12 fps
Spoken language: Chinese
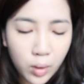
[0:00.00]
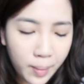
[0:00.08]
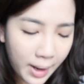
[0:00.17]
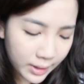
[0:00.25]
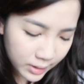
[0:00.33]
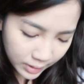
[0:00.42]
我
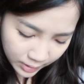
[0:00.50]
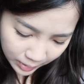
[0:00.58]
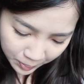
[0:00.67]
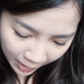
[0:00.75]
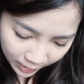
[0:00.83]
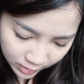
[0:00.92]
本来是
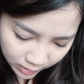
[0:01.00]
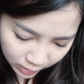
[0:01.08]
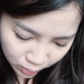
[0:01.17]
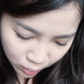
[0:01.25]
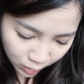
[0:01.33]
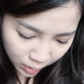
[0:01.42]
218跟
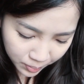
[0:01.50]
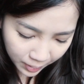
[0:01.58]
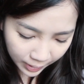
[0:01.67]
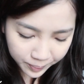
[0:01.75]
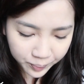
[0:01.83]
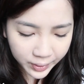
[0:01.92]
219要
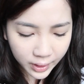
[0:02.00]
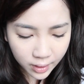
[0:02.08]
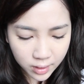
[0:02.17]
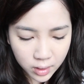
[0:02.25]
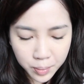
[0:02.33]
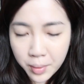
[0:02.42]
买，一
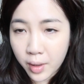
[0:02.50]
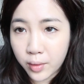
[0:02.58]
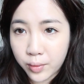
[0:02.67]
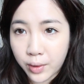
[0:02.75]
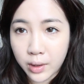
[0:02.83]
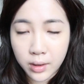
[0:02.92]
个是
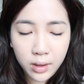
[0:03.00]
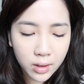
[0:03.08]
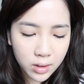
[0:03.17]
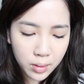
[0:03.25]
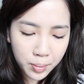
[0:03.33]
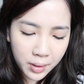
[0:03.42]
偏粉，一
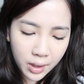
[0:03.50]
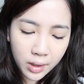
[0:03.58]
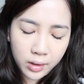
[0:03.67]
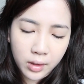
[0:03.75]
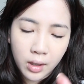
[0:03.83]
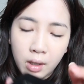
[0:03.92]
个是
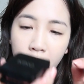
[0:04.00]
偏